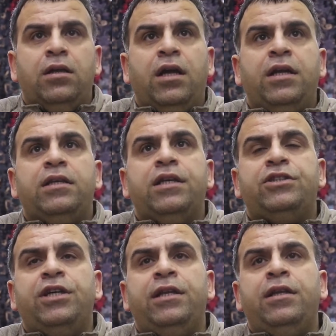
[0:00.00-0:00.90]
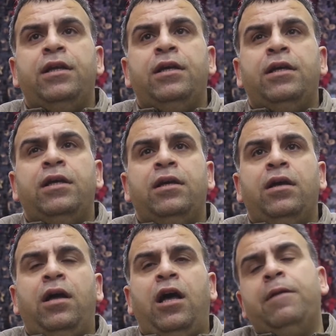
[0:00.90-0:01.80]
Yani geçen e,
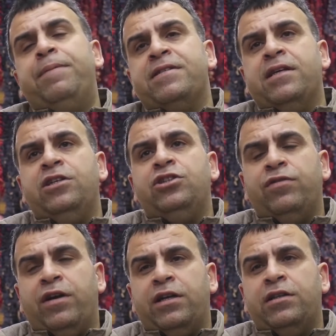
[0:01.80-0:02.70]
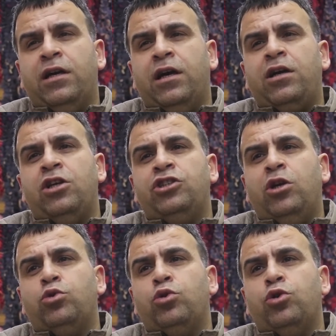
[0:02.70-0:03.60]
hal pazarı civarında arkadaşlar
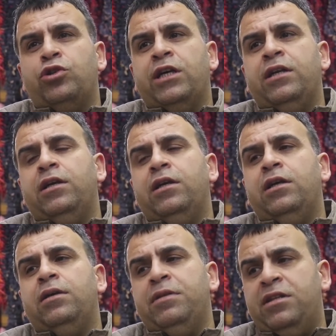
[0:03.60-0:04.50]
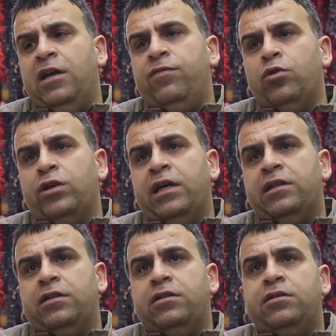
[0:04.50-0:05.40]
oturuyorken e, bir telefon
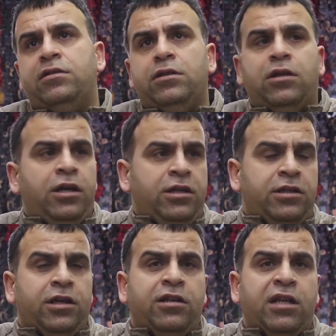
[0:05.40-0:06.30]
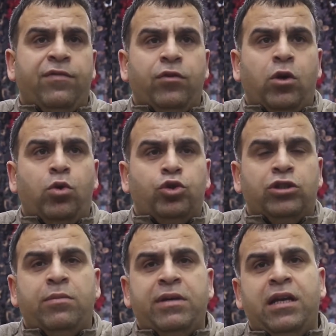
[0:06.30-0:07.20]
geldi. Gayri ihtiyari telefonla
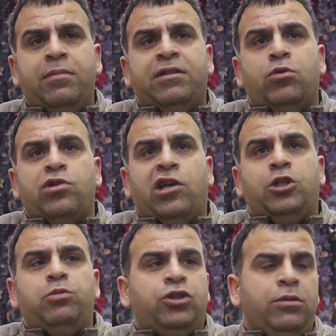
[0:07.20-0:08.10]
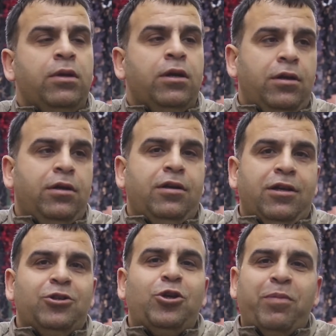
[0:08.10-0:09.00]
konuşurken bir 50 metre uzaklaşmıştım.
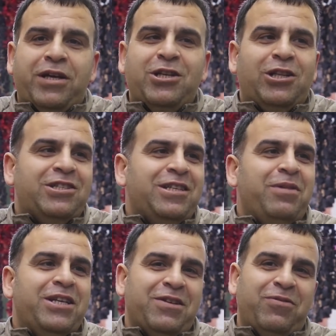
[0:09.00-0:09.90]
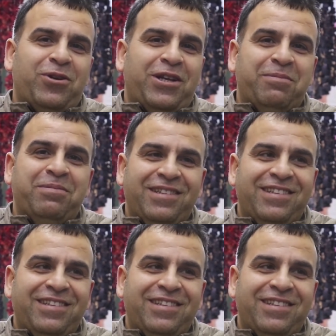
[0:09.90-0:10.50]
Köpek saldırısına maalesef uğradım.